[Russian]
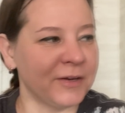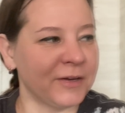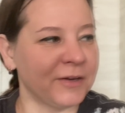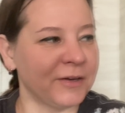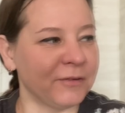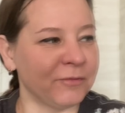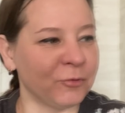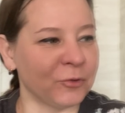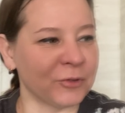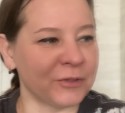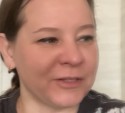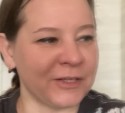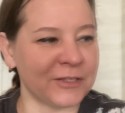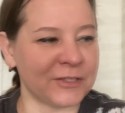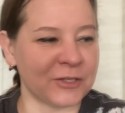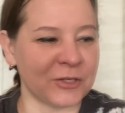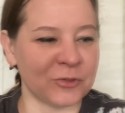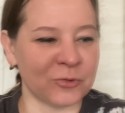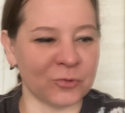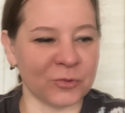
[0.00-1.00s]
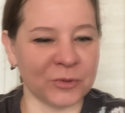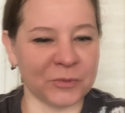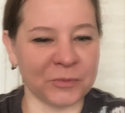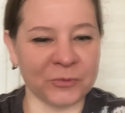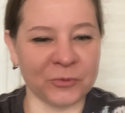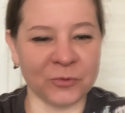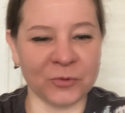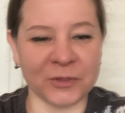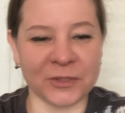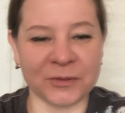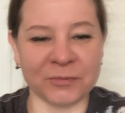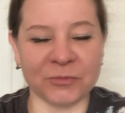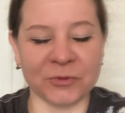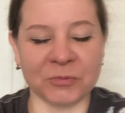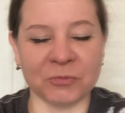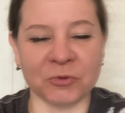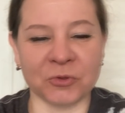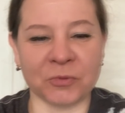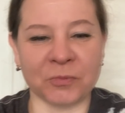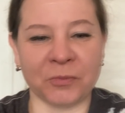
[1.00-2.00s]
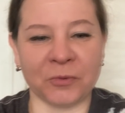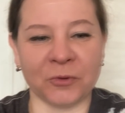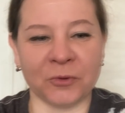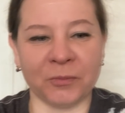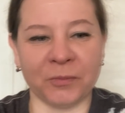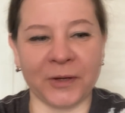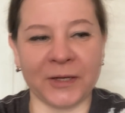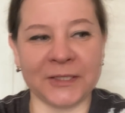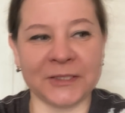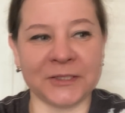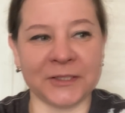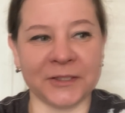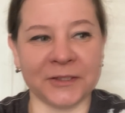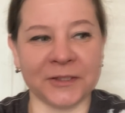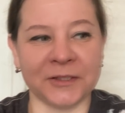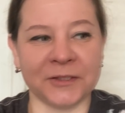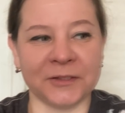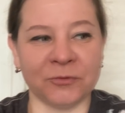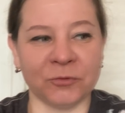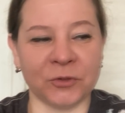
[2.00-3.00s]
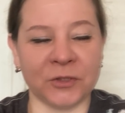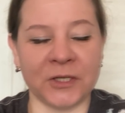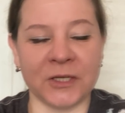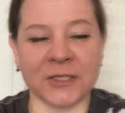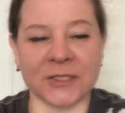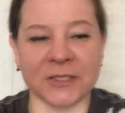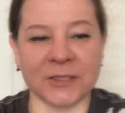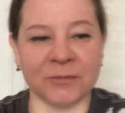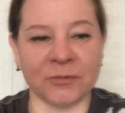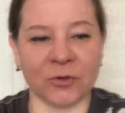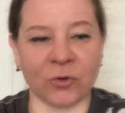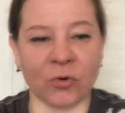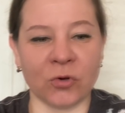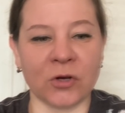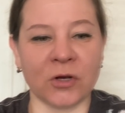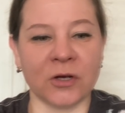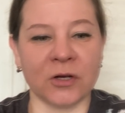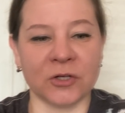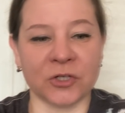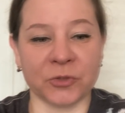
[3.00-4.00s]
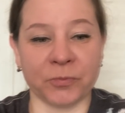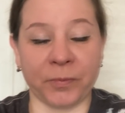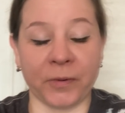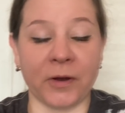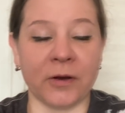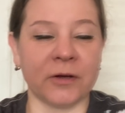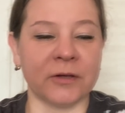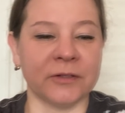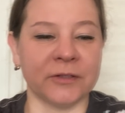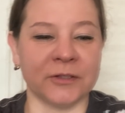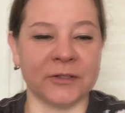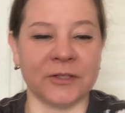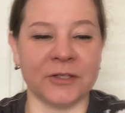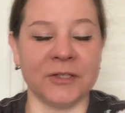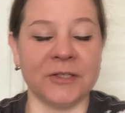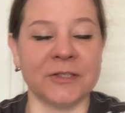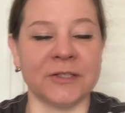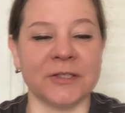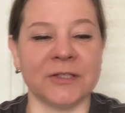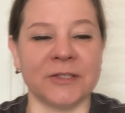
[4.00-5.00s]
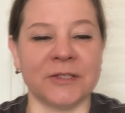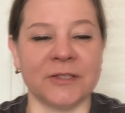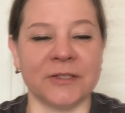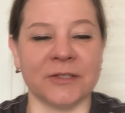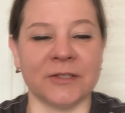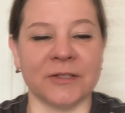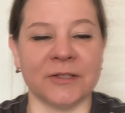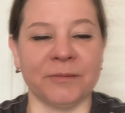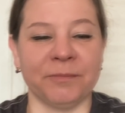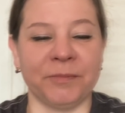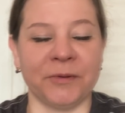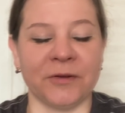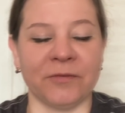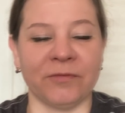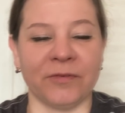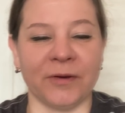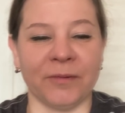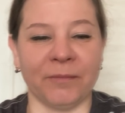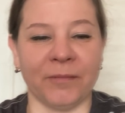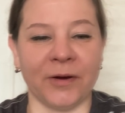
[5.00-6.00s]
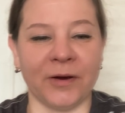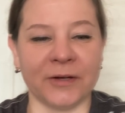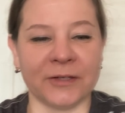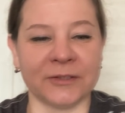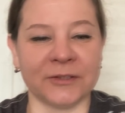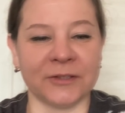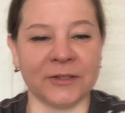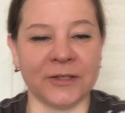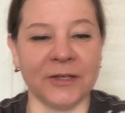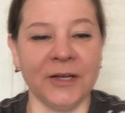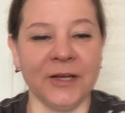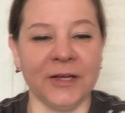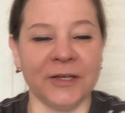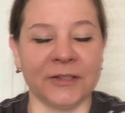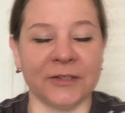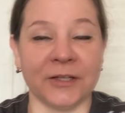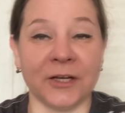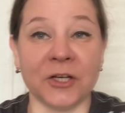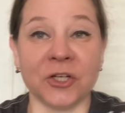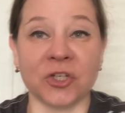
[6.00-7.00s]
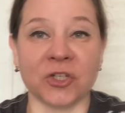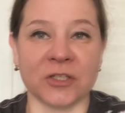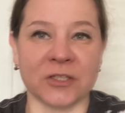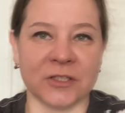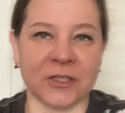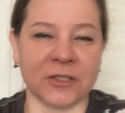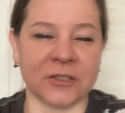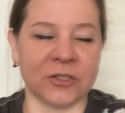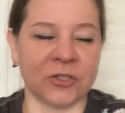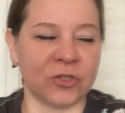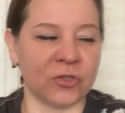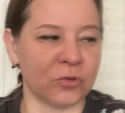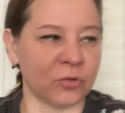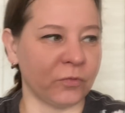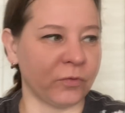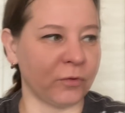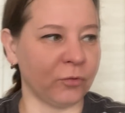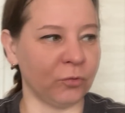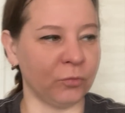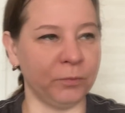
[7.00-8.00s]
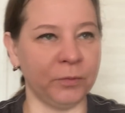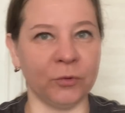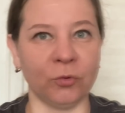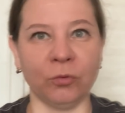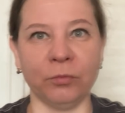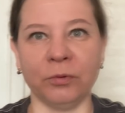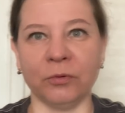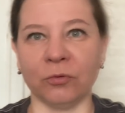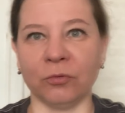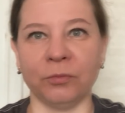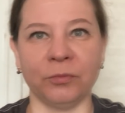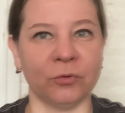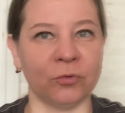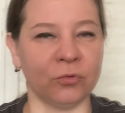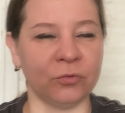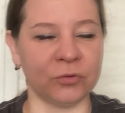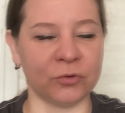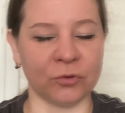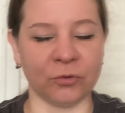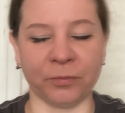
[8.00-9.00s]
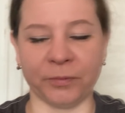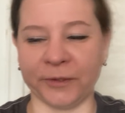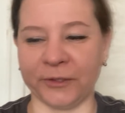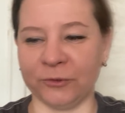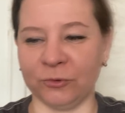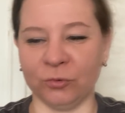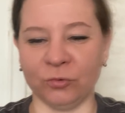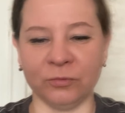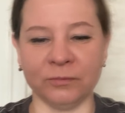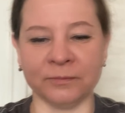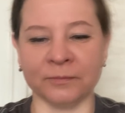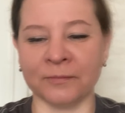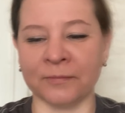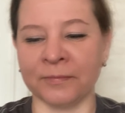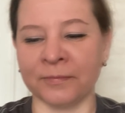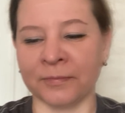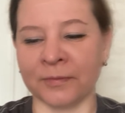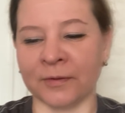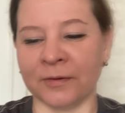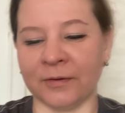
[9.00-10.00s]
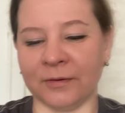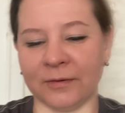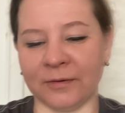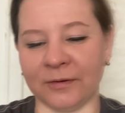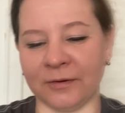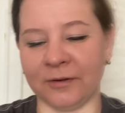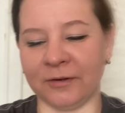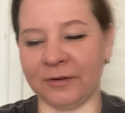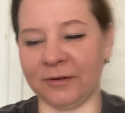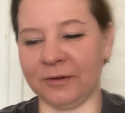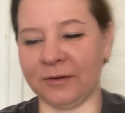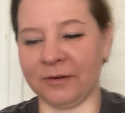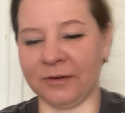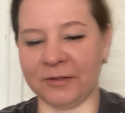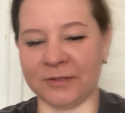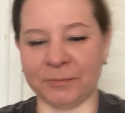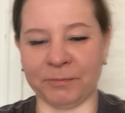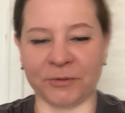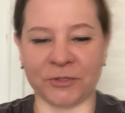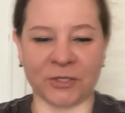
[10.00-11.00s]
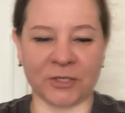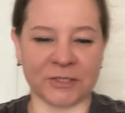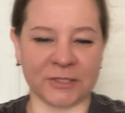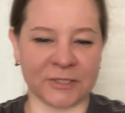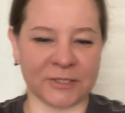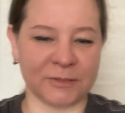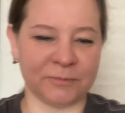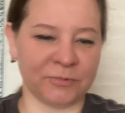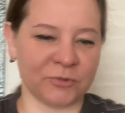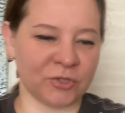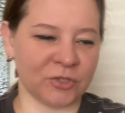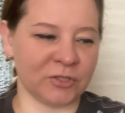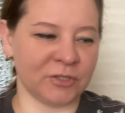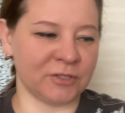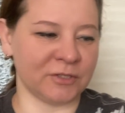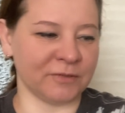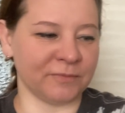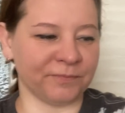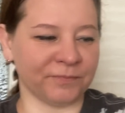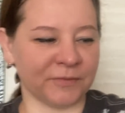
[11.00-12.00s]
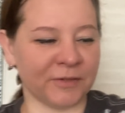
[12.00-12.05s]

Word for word: Э, вот, я сразу улыбнулась, мы с мужем поулыбались. И она говорит, вот есть номерок к Шпак на 31 марта на 16 часов. Я говорю, беру, беру, беру, все, пойду. А, пожалуйста, запишите.